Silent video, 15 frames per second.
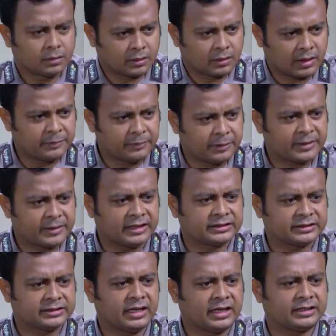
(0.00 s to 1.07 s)
sinetron
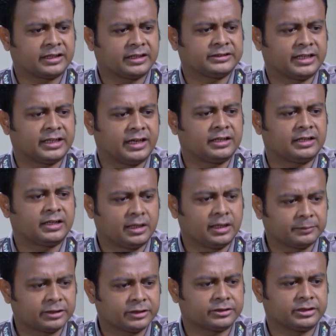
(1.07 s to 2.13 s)
Ikatan Cinta
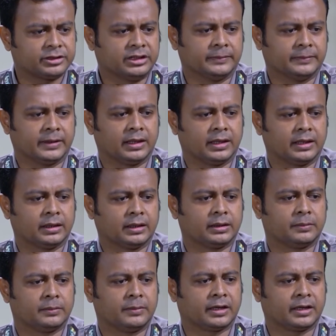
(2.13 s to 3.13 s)
kedatangan pemeran baru berwatak